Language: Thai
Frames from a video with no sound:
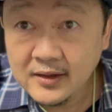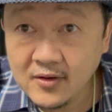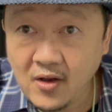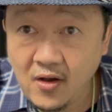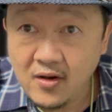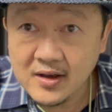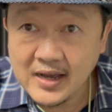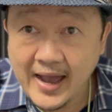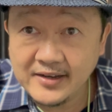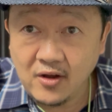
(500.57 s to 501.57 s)
แล้วก็
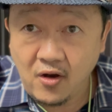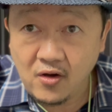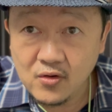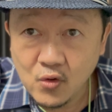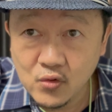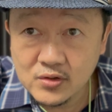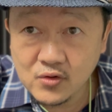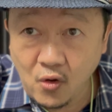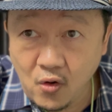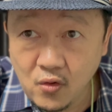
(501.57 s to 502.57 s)
การออกหุ้น
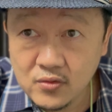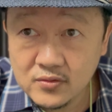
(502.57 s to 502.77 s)
กู้